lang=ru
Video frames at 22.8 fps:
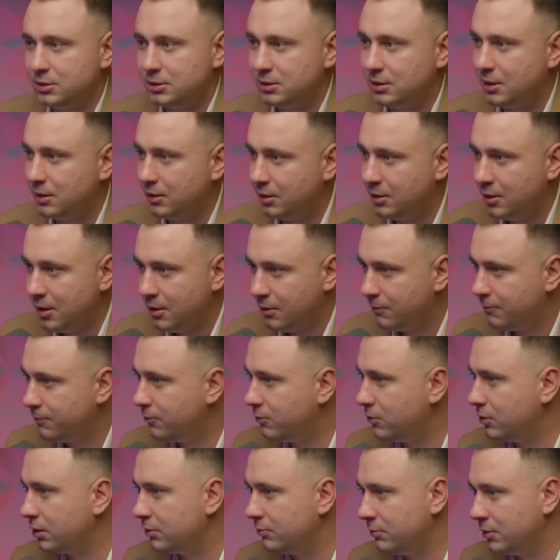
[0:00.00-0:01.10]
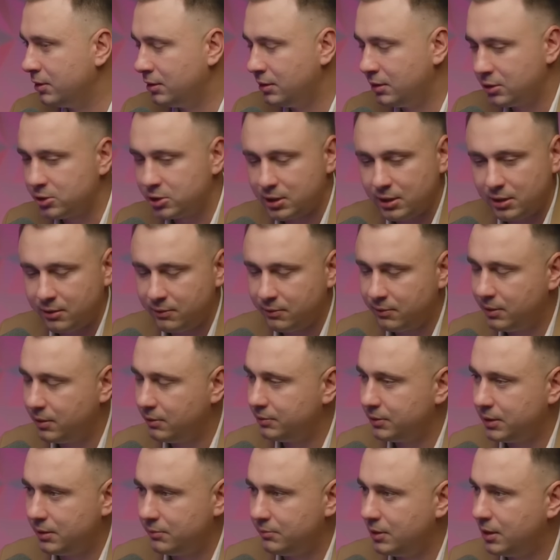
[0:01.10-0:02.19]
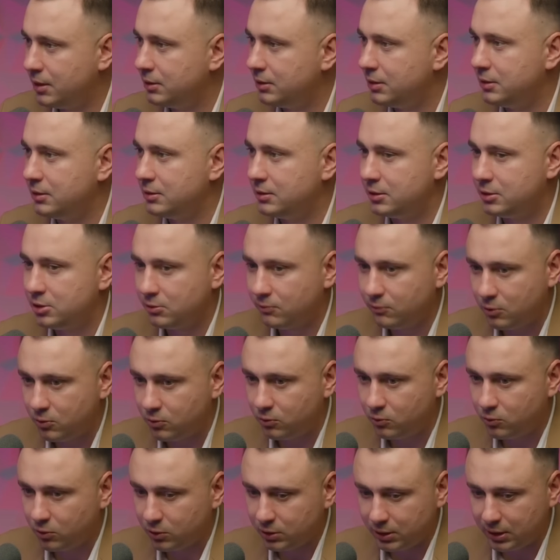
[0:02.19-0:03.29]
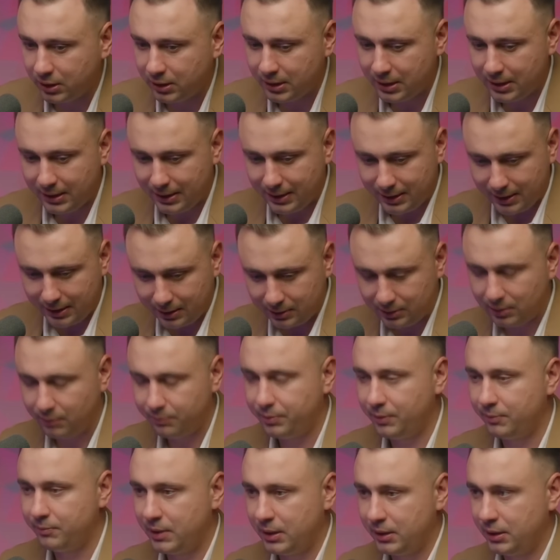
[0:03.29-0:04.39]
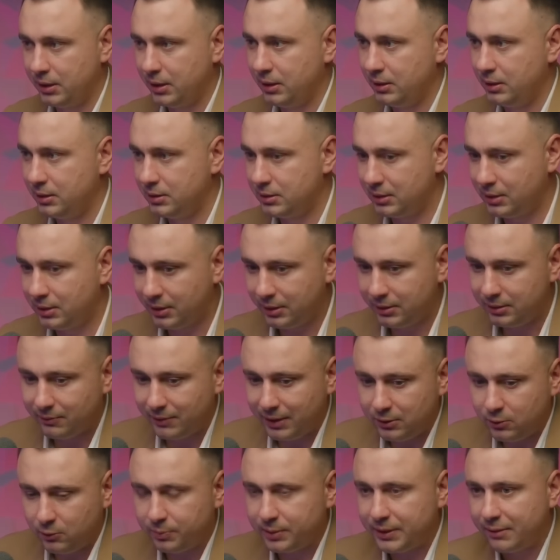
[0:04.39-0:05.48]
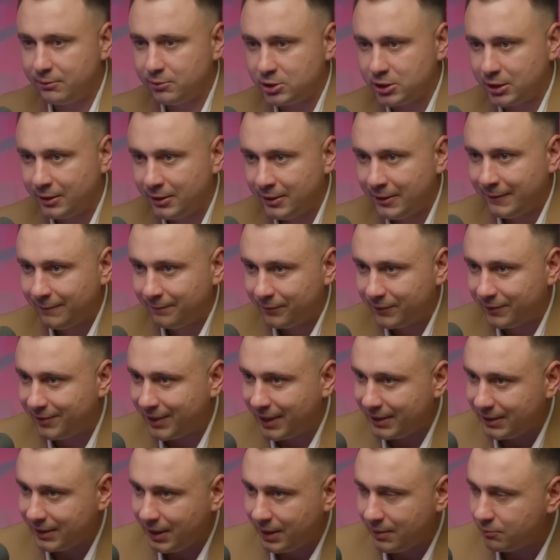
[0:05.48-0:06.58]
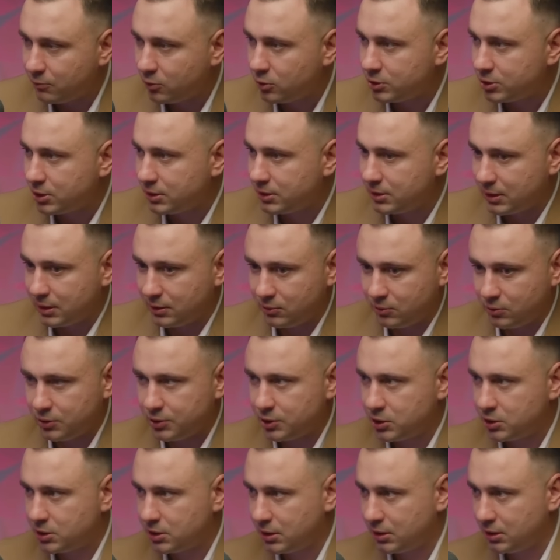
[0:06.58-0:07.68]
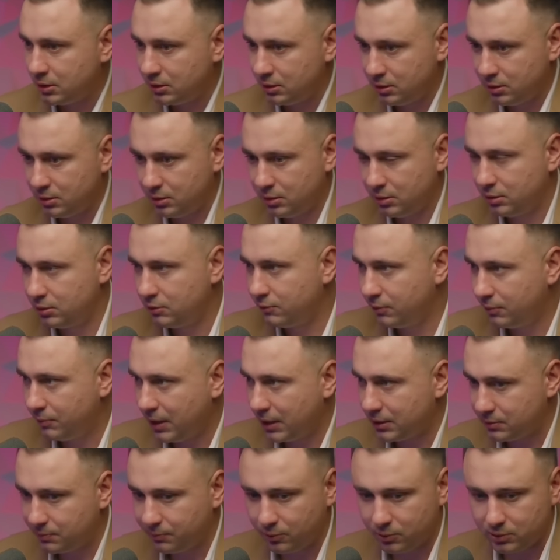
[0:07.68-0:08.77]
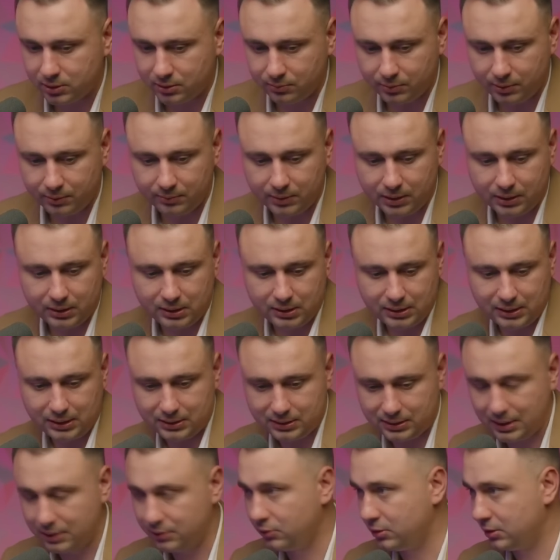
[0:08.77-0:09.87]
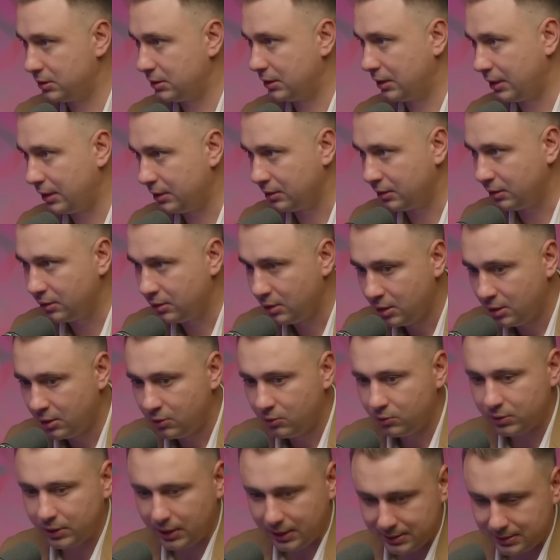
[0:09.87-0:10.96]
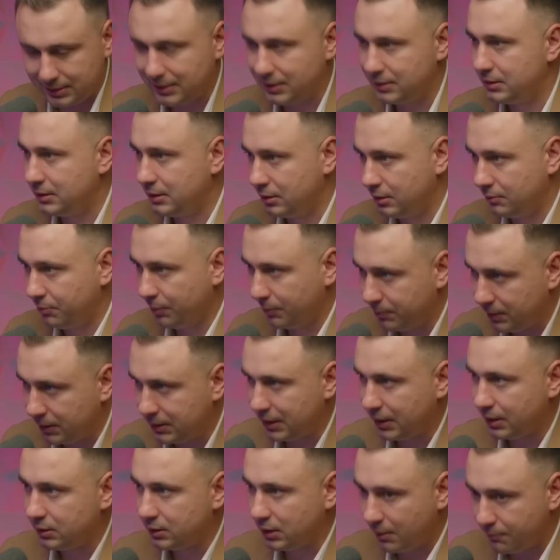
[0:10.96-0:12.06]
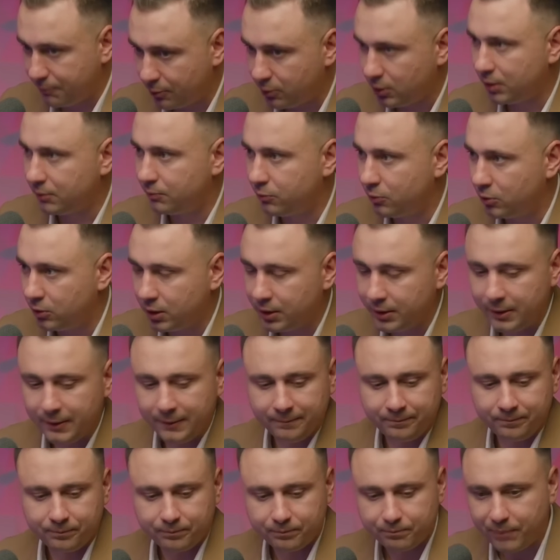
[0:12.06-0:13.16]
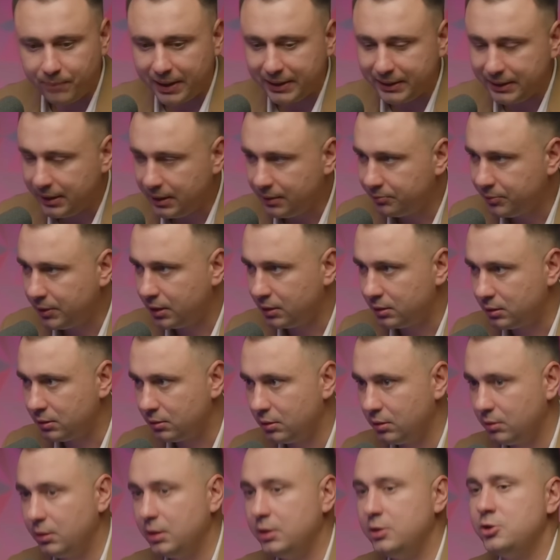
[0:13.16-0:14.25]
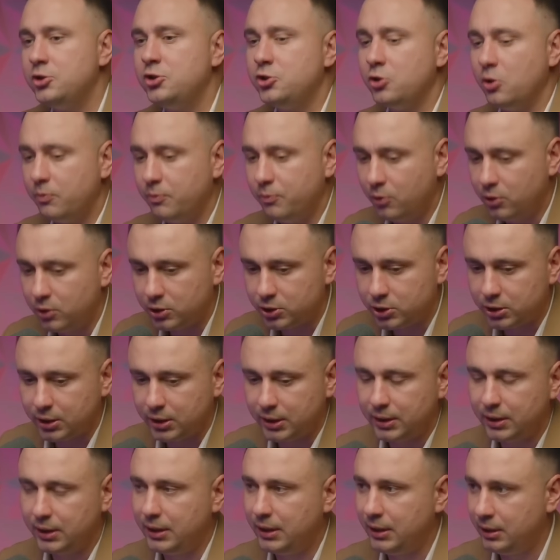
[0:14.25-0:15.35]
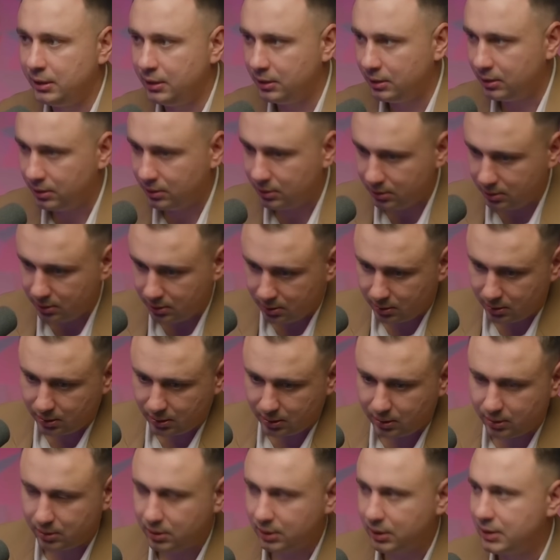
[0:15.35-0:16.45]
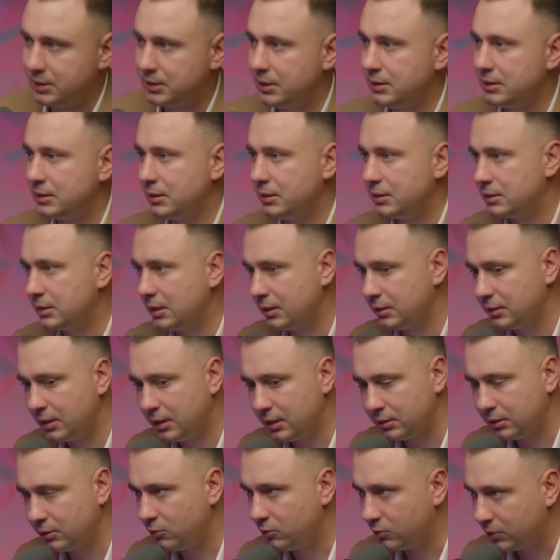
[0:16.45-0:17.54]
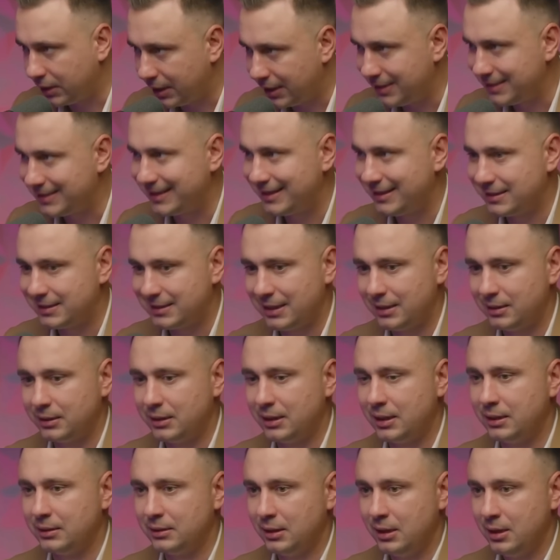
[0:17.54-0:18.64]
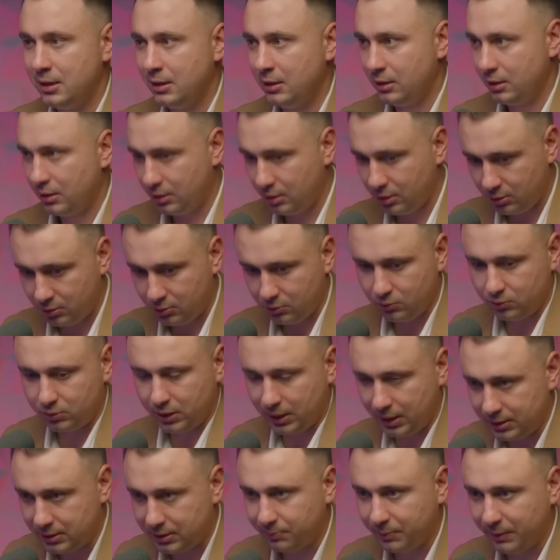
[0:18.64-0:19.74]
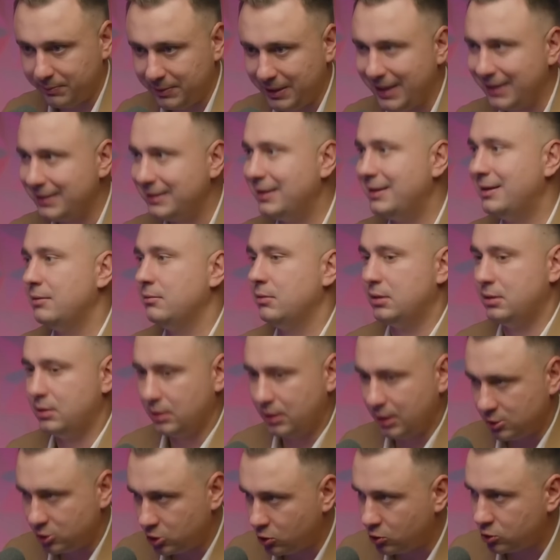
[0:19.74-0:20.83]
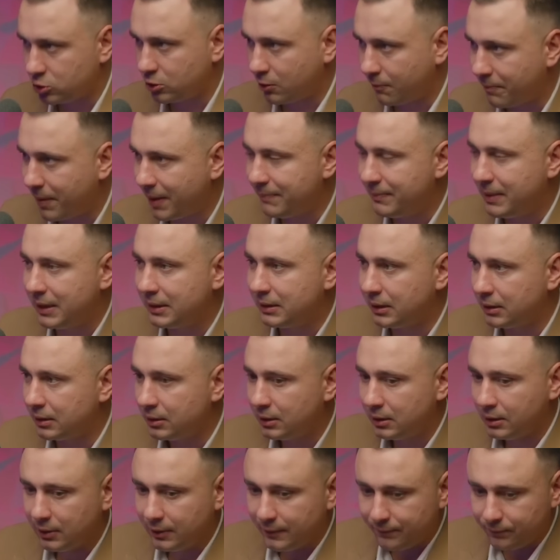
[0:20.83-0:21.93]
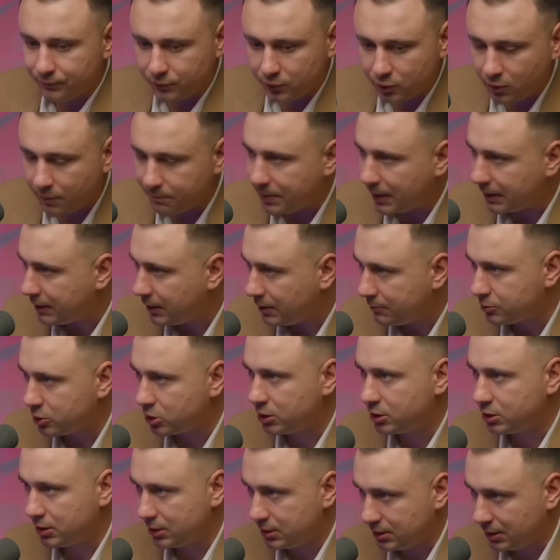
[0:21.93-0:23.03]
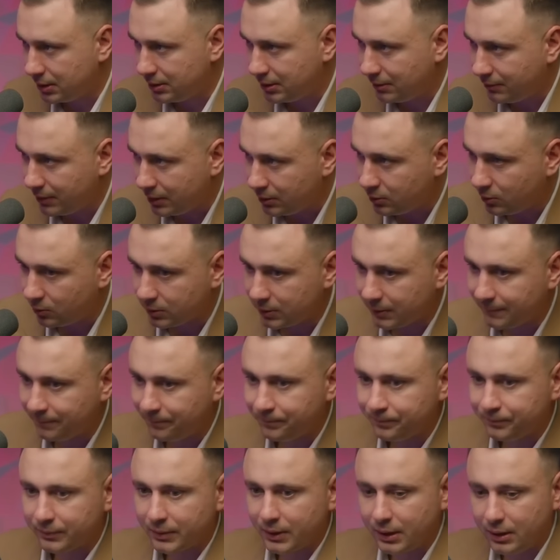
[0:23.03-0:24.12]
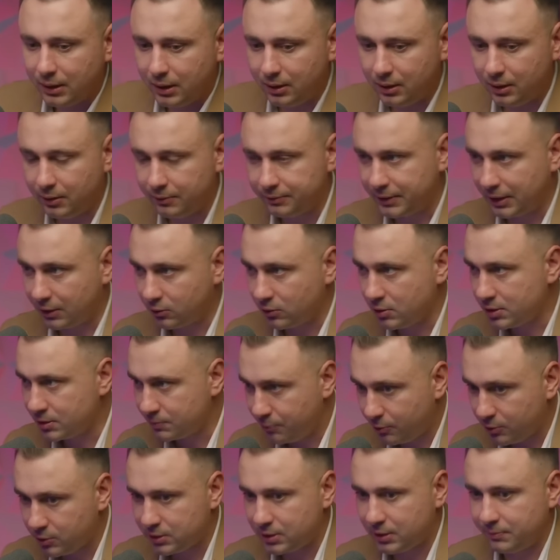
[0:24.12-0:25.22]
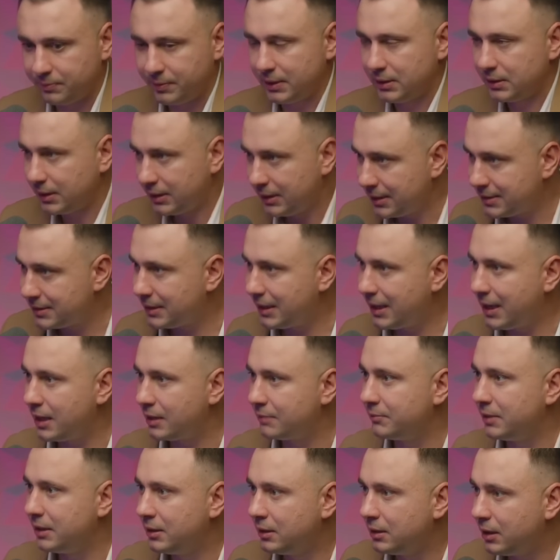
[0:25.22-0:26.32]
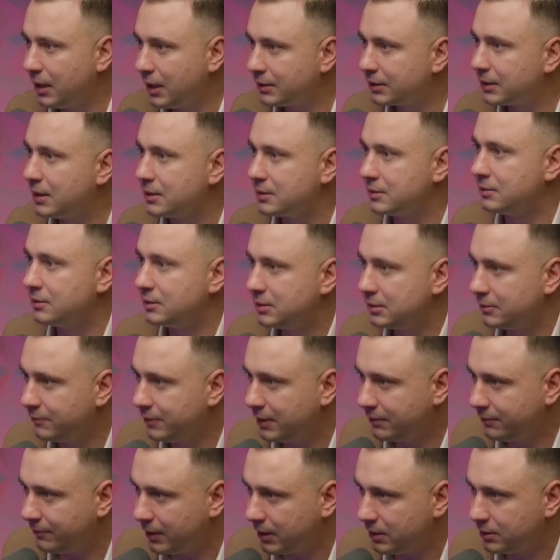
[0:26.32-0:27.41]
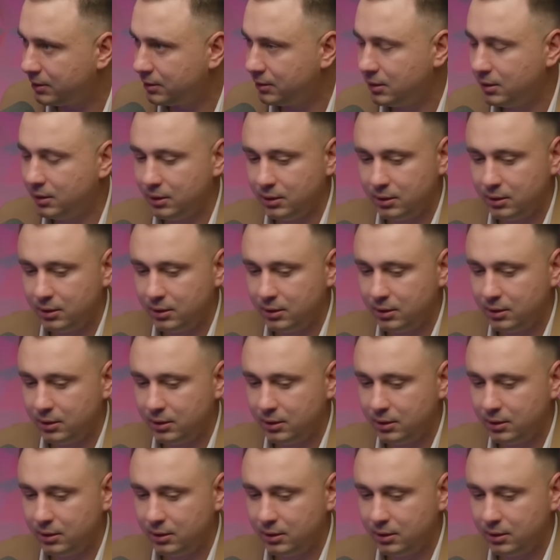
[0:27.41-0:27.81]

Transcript: из-за формы, ржавого автомата, из-за чего угодно. Это помогает остановить войну, потому что война может закончиться э, двумя способами. Э, с одной стороны, украинские силы победят на поле боя, погибнет еще больше и э, российских солдат, и украинских солдат. Э, украинцы победят, хорошо, что победа, но погибшие жизни не вернуть. А второй способ – это если армия отказывается воевать